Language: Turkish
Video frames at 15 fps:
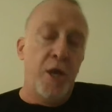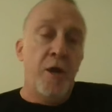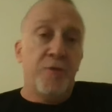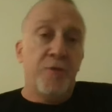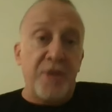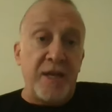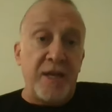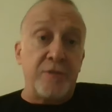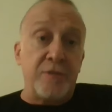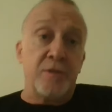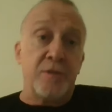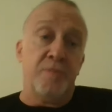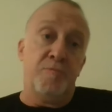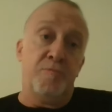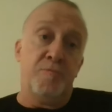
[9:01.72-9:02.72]
Fakat
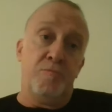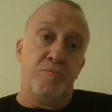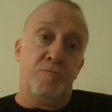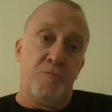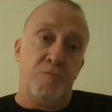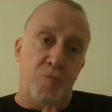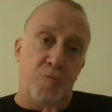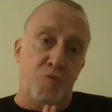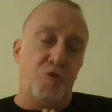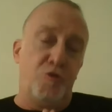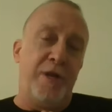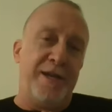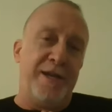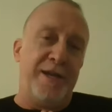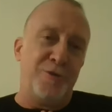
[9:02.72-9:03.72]

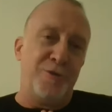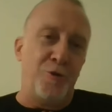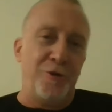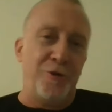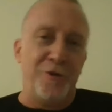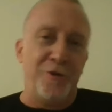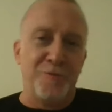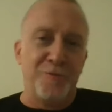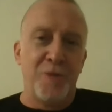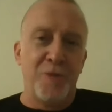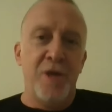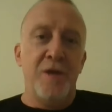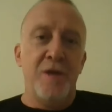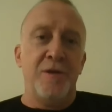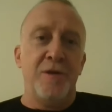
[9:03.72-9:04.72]
üzülerek söylüyorum.
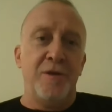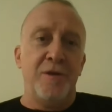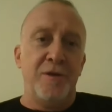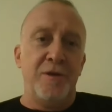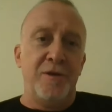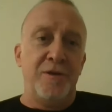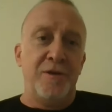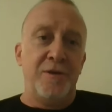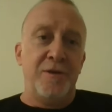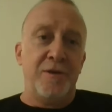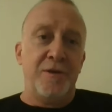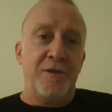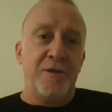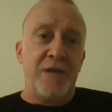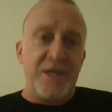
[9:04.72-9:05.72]
Ee,
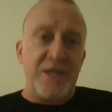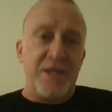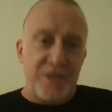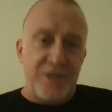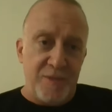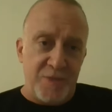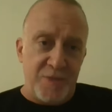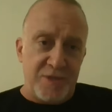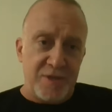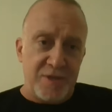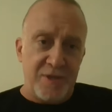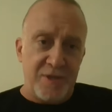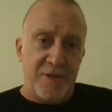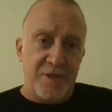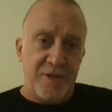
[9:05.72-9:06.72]
geçtiğimiz
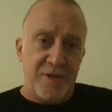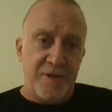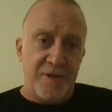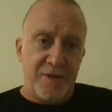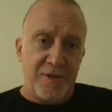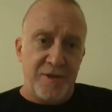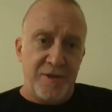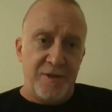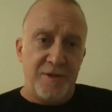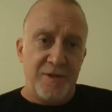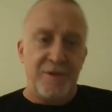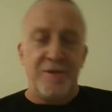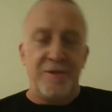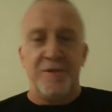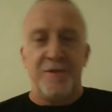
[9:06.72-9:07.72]
e,
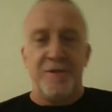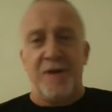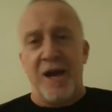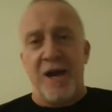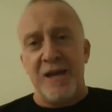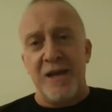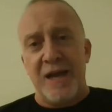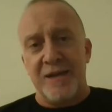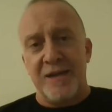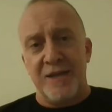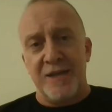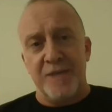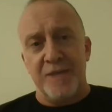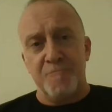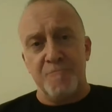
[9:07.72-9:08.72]

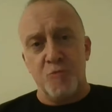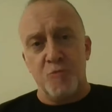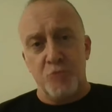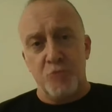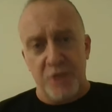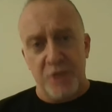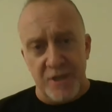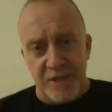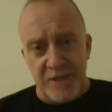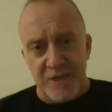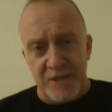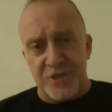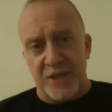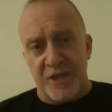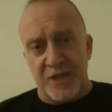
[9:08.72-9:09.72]
aylarda Türkiye'de
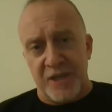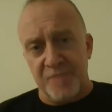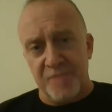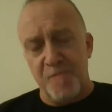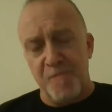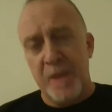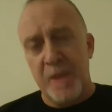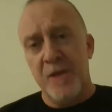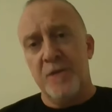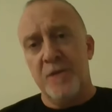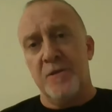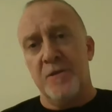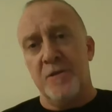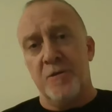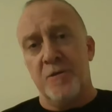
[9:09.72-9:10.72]
yaşanan
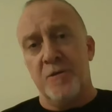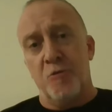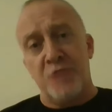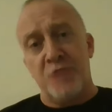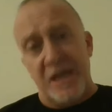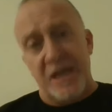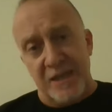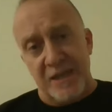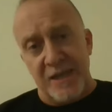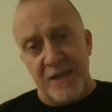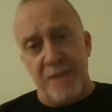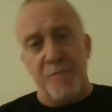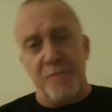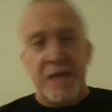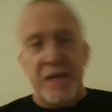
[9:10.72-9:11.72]
e, özellikle
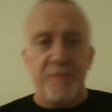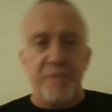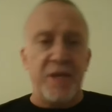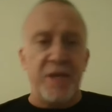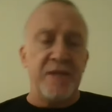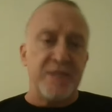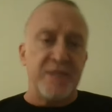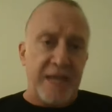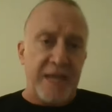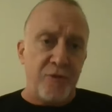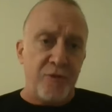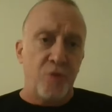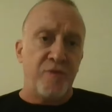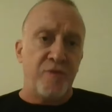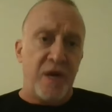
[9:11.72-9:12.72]
benim de
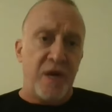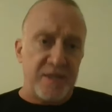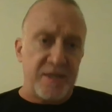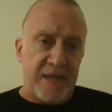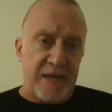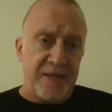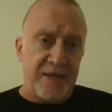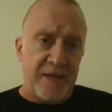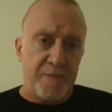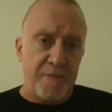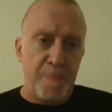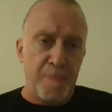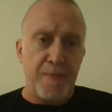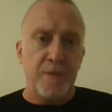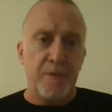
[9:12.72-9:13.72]
İskenderun ve Hatay'da
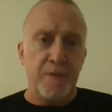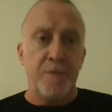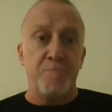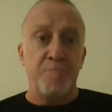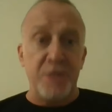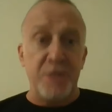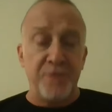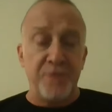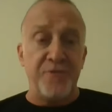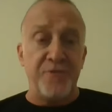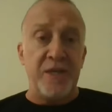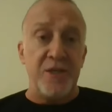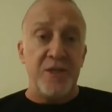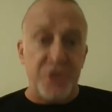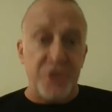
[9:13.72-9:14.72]
e, bir
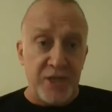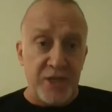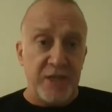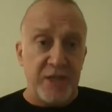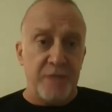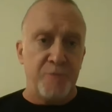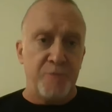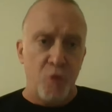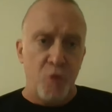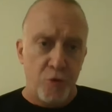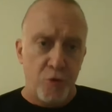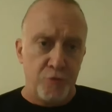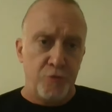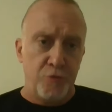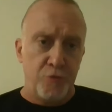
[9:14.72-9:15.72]
fiil içine girip
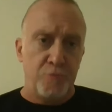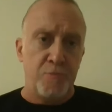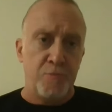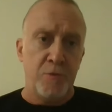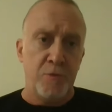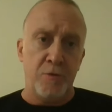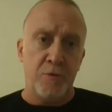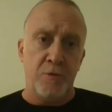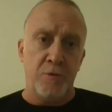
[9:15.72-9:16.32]
gördüğüm e,